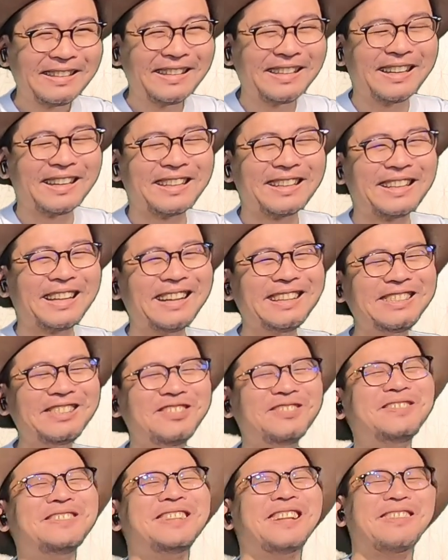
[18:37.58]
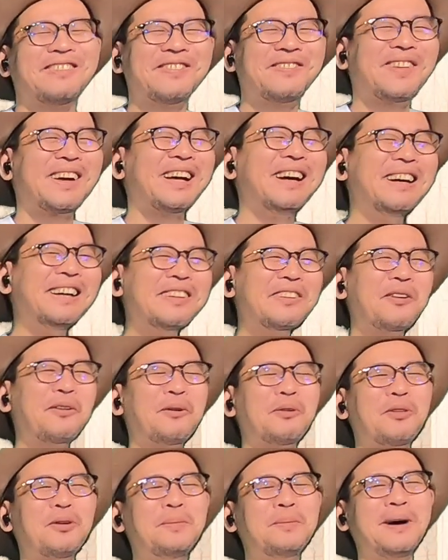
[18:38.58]
いや、大丈夫なのお前、
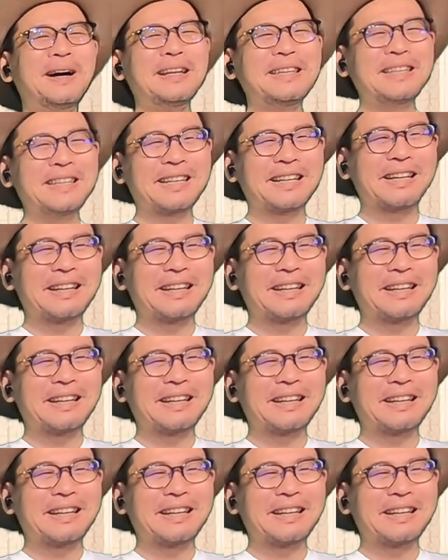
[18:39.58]
子供相手だ